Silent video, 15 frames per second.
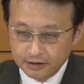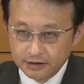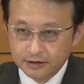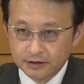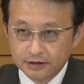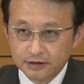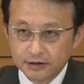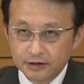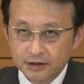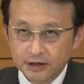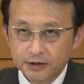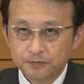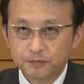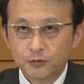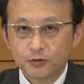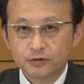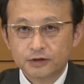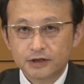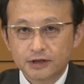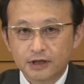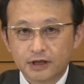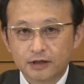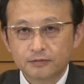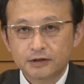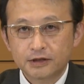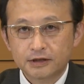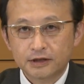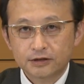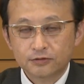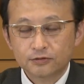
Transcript: 一方でアメリカ